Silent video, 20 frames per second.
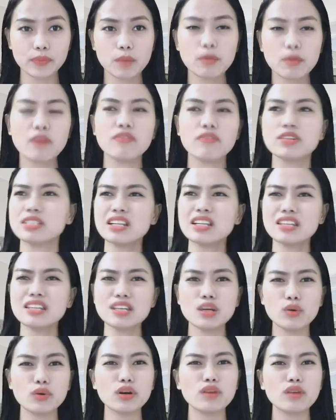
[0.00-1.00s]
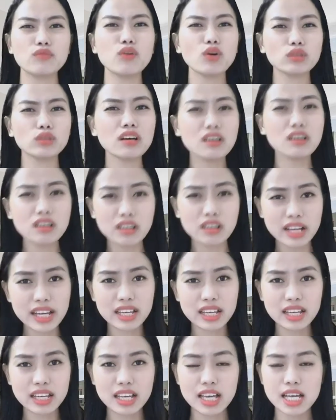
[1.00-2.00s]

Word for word: bởi vì rất nhiều người vô tư ấy